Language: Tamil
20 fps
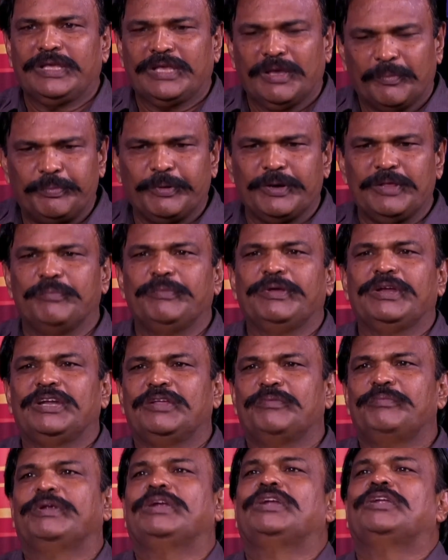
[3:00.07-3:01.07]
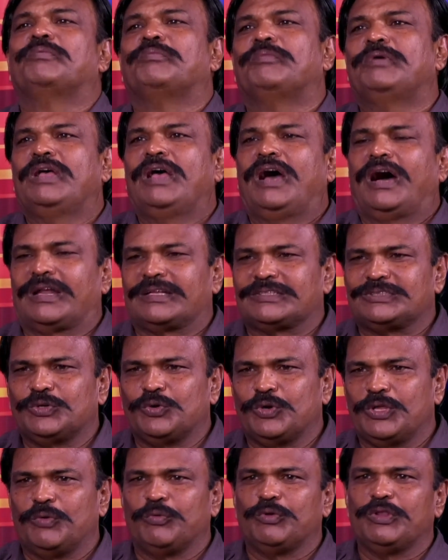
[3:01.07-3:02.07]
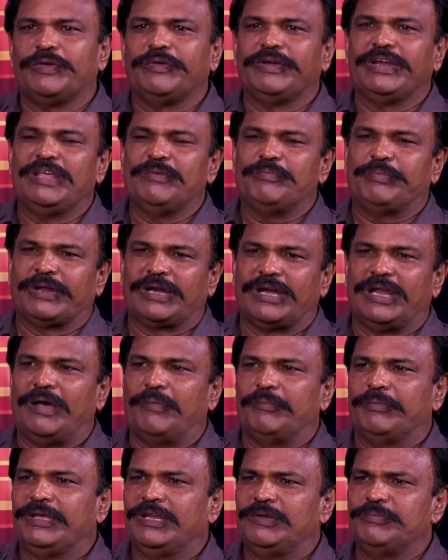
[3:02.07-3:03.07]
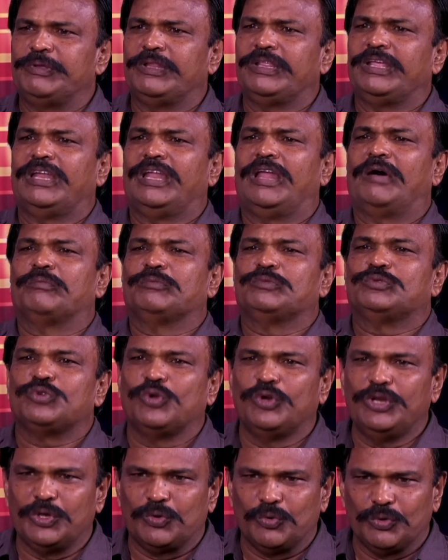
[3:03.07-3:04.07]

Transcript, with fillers: எப்படி மீண்டும் மீண்டும் அரசனுடைய உதவிகளை பெறலாம் என்பதையெல்லாம் சொல்லிக்